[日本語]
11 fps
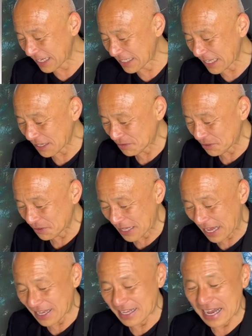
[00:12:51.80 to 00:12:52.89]
ていただくよう
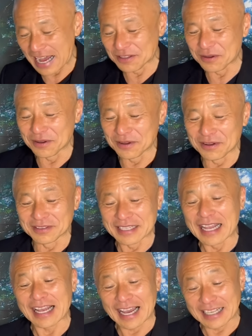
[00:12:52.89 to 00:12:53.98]
な、あの、
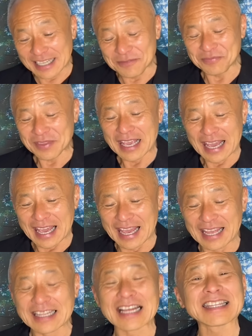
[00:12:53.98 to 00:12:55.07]
展開に、
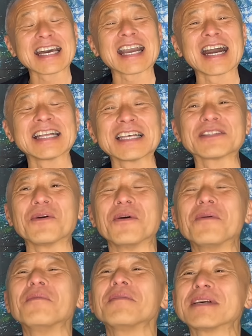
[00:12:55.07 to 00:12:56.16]
えー、なったかなと
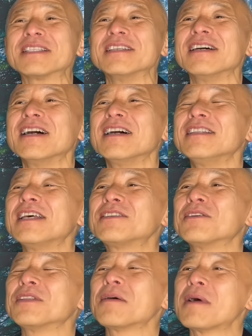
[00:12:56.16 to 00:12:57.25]
思います。です
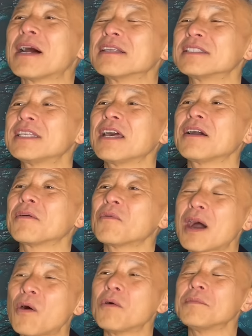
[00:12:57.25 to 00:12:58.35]
ので、まあ、全
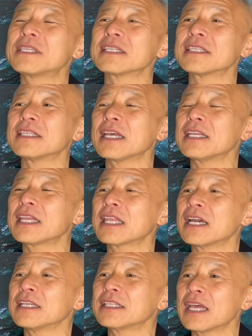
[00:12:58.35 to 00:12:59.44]
話を見させていただ
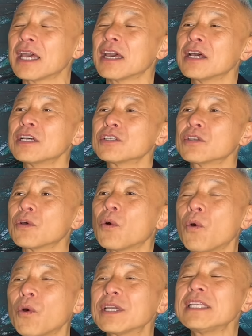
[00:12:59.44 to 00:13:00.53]
いて、その
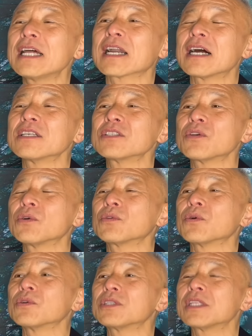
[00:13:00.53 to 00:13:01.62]
大きな感想
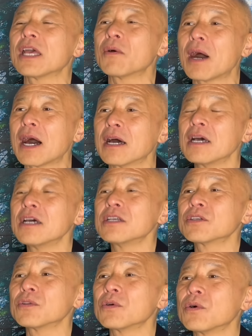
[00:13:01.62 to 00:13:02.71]
としては、
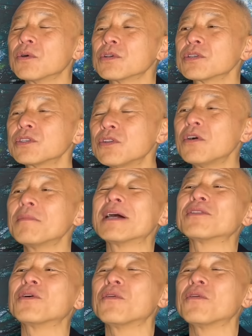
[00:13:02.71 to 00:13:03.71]
その、スノーマンの